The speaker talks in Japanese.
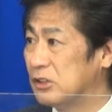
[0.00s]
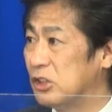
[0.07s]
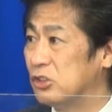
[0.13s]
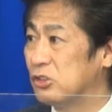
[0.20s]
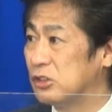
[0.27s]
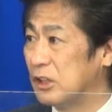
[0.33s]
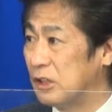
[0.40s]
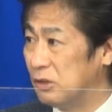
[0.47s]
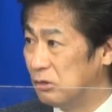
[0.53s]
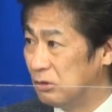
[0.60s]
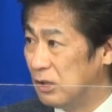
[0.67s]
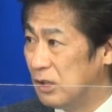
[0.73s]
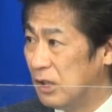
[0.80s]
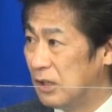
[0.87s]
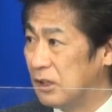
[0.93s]
接種される
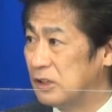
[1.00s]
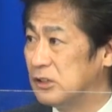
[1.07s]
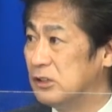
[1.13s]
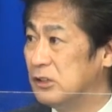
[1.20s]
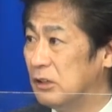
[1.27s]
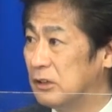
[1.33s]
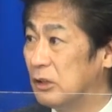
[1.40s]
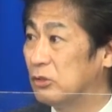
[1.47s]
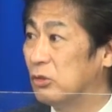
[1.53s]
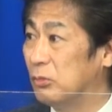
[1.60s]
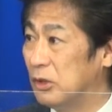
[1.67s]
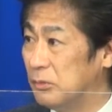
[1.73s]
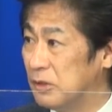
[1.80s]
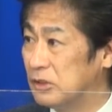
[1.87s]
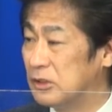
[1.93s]
話にはなると
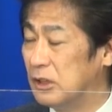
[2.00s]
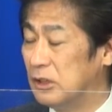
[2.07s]
思います